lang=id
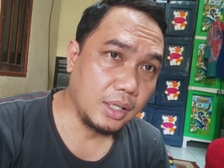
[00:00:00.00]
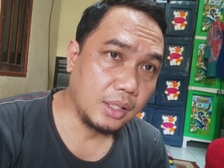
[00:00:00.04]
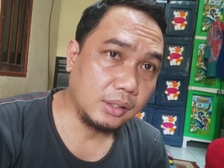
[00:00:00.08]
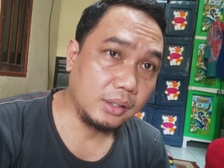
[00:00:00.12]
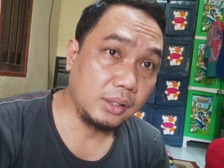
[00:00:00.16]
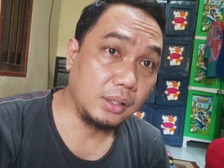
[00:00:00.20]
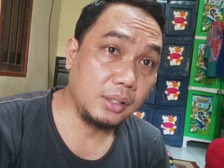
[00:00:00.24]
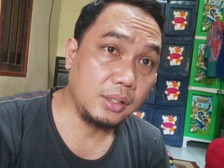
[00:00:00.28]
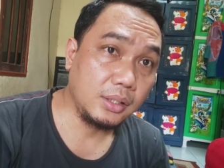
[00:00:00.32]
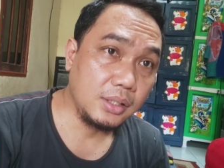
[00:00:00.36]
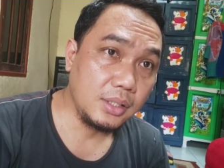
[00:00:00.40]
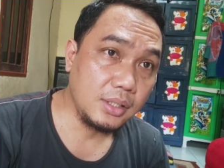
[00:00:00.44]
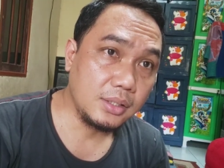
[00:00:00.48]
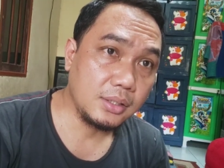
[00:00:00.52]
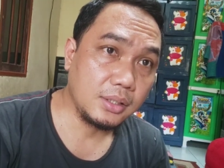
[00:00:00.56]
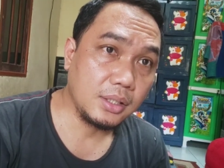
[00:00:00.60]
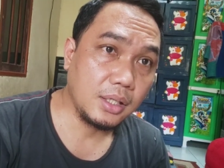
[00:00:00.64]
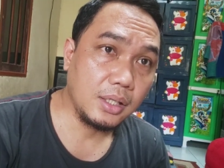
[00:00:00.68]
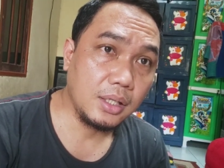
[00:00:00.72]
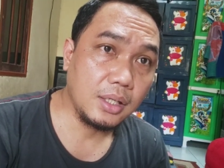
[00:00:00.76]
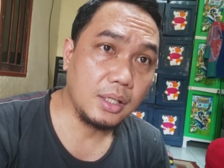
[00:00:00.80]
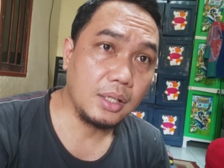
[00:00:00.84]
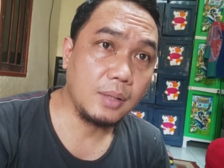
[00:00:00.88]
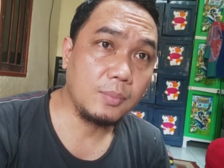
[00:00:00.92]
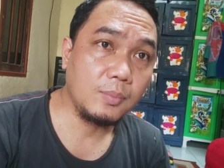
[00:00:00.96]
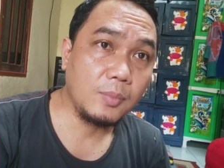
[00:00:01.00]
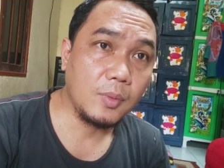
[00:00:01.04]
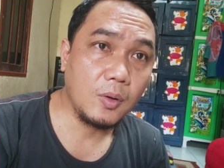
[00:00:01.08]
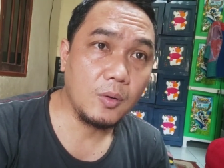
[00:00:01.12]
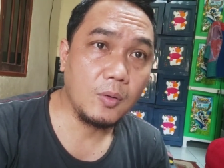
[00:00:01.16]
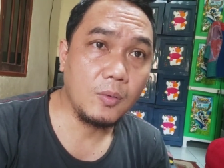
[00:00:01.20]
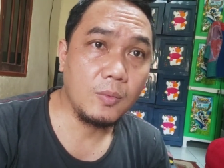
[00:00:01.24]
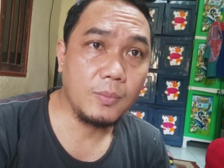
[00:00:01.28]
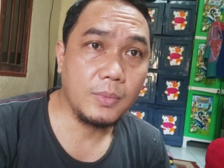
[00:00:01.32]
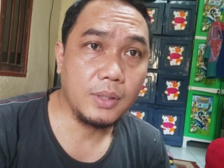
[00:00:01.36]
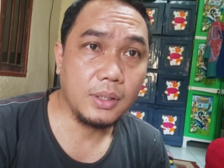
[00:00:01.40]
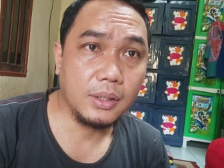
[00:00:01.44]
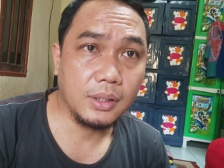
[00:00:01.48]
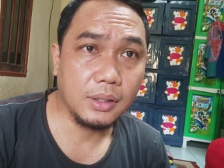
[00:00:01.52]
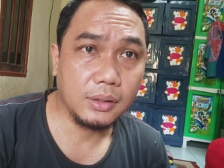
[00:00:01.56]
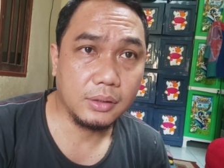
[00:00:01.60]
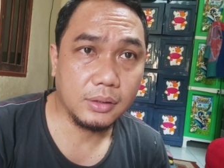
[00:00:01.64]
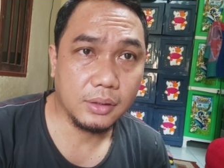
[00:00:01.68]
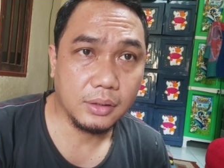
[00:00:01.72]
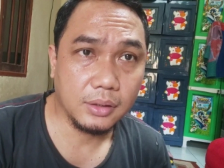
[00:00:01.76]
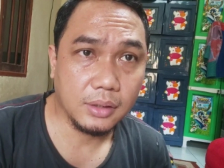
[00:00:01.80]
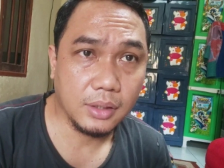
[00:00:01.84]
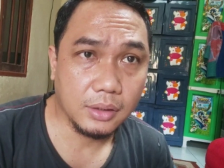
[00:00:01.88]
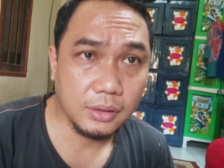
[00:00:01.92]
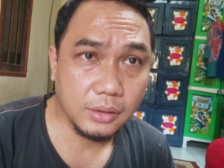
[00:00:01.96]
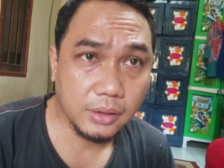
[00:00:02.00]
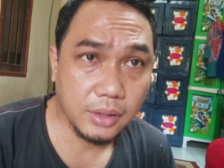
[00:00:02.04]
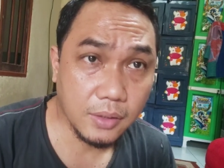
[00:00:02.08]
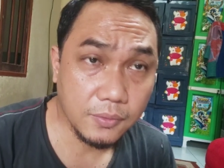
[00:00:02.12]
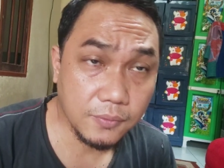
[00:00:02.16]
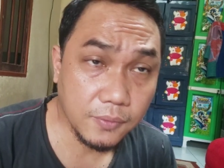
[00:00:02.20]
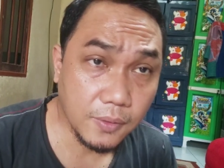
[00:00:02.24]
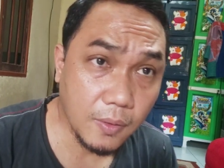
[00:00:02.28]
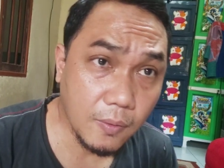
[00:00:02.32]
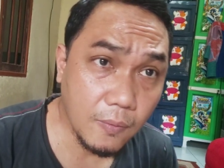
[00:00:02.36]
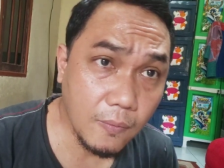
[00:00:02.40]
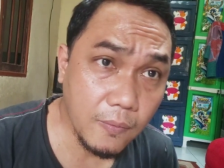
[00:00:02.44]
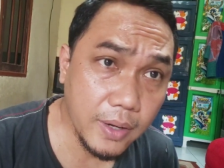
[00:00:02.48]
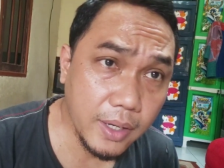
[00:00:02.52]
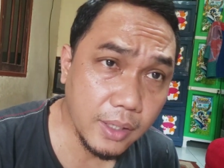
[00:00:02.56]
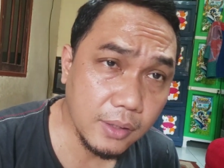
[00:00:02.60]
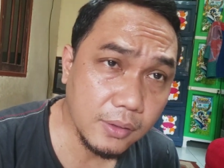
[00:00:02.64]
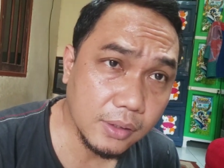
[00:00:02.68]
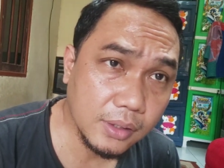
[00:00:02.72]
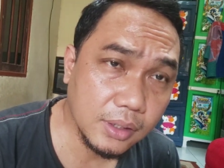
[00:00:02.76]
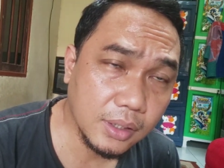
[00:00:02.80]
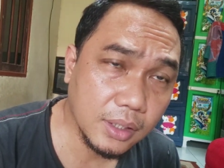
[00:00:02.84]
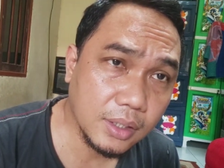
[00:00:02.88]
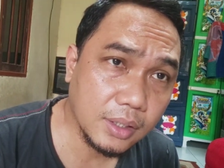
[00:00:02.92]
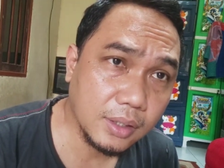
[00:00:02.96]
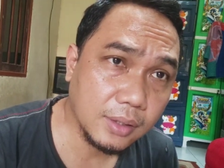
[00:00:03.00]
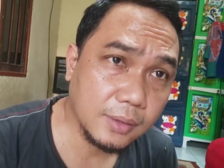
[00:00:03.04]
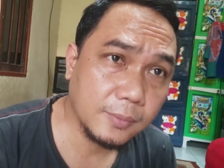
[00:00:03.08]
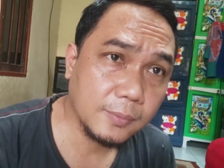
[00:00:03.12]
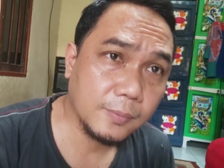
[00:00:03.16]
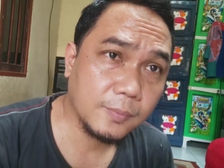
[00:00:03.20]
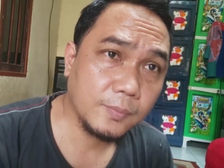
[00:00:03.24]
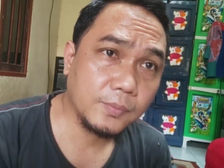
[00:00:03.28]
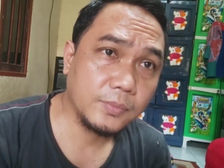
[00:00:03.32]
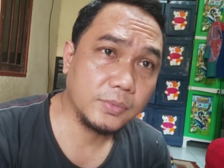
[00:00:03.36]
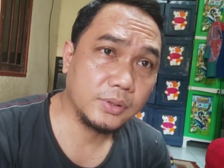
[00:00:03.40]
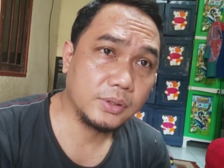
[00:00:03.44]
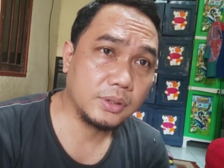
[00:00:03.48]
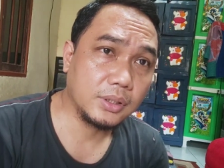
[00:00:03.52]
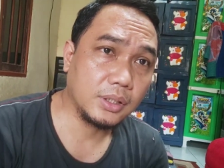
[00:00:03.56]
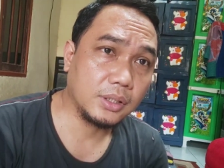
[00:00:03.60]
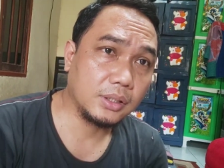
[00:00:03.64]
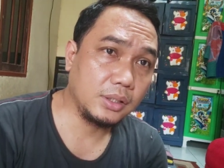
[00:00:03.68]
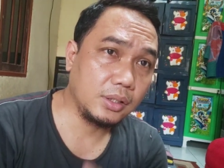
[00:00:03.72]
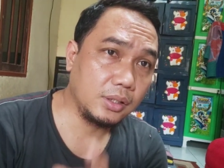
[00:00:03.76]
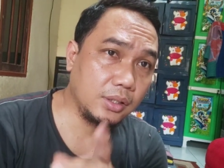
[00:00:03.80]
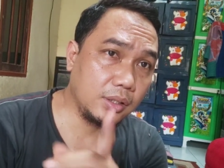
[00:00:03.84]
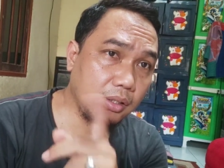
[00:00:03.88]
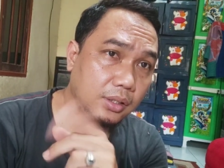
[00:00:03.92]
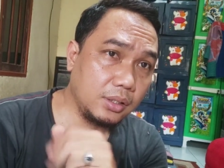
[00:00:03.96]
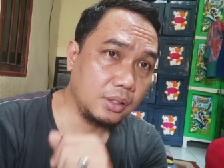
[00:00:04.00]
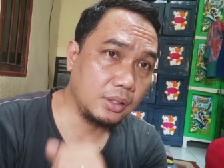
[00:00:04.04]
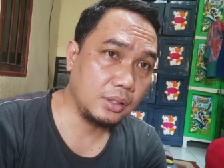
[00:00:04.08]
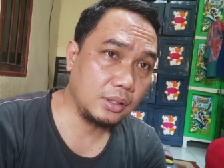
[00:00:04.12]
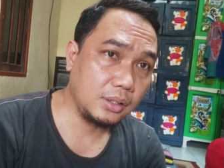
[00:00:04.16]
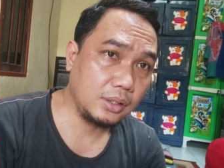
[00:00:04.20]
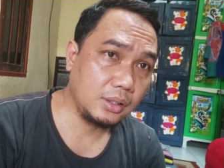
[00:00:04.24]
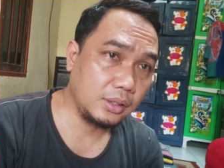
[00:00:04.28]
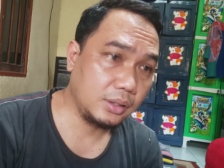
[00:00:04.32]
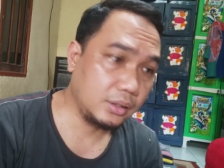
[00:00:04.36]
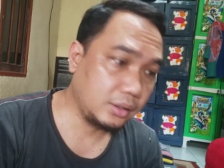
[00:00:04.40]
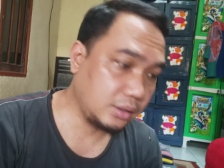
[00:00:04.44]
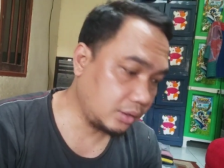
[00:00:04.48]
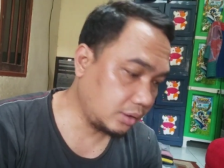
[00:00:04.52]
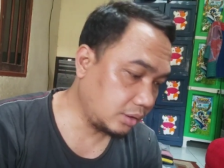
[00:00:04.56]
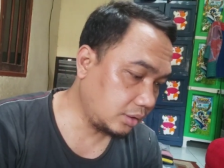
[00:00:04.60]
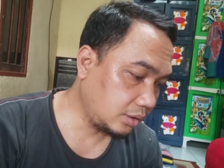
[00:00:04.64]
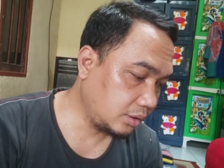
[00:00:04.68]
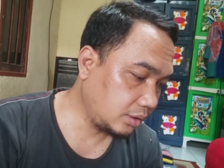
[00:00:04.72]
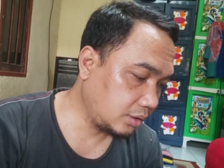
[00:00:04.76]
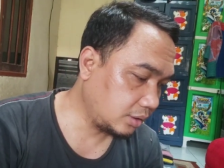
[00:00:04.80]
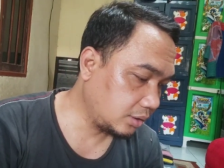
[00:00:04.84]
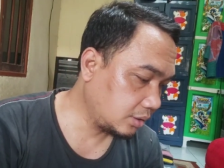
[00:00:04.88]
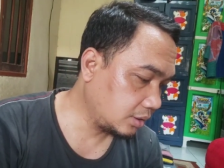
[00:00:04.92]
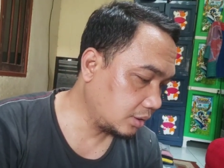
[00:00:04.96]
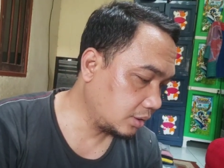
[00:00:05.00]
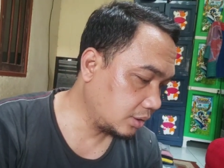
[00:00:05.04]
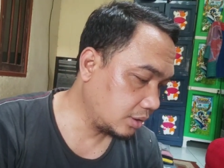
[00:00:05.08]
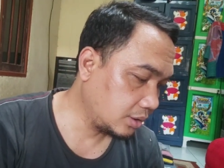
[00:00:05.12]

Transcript: Hari ini saya mau mengadakan giveaway lur ya jadi ini